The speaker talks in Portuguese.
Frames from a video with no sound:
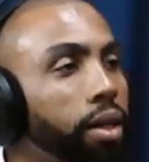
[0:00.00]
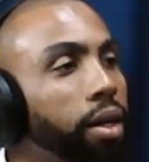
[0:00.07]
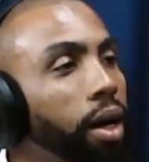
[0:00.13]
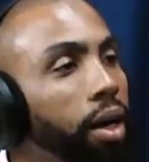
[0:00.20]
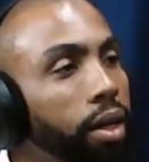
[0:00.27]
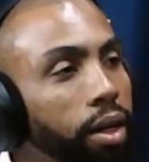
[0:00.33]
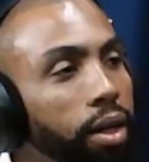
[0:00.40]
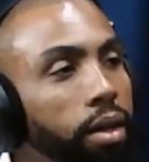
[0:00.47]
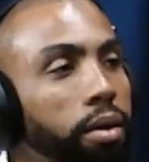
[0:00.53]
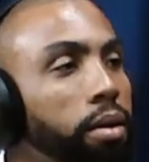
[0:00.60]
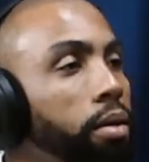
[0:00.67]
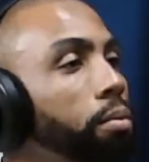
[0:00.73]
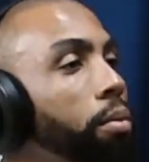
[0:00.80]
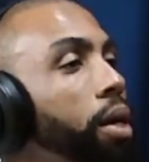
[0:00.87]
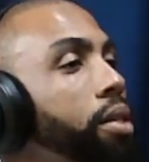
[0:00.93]
E aí,
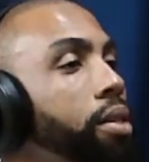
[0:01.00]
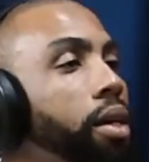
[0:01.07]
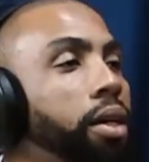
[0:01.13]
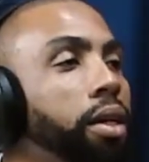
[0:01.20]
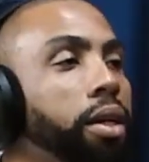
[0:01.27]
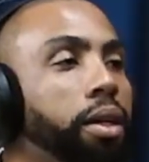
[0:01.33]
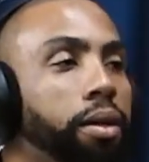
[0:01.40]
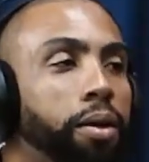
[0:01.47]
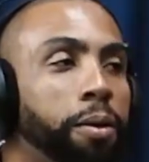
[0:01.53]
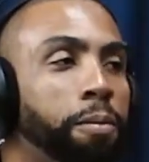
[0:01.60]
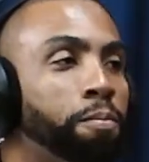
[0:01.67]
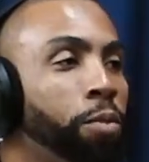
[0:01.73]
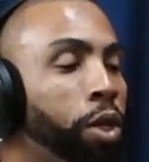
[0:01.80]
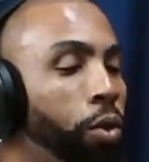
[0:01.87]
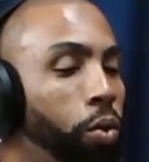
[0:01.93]
mas aí
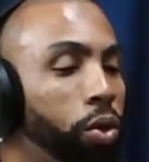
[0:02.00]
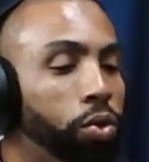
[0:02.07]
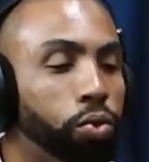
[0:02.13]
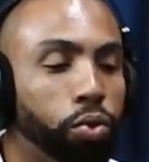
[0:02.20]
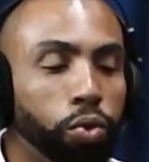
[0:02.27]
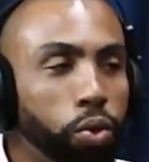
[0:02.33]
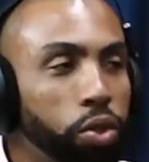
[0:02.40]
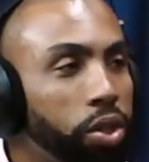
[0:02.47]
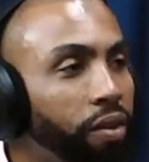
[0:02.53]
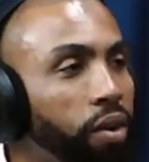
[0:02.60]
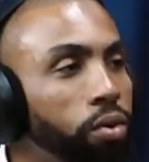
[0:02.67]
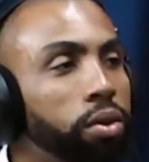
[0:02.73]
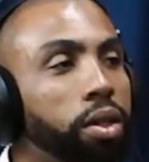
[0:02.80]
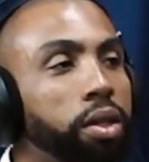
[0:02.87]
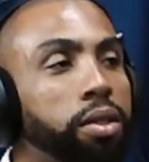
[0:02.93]
quando tudo estava
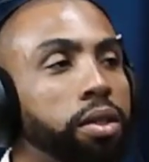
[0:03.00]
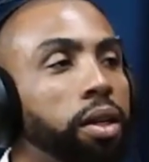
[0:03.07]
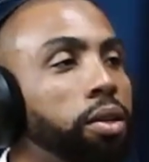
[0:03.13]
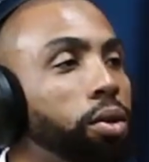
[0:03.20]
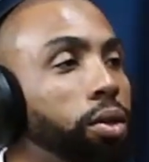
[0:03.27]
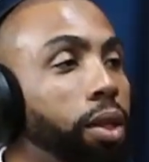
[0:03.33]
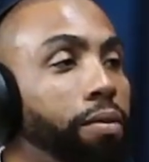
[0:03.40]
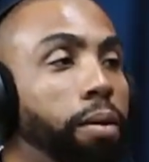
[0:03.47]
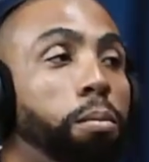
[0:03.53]
acontecendo, eu estava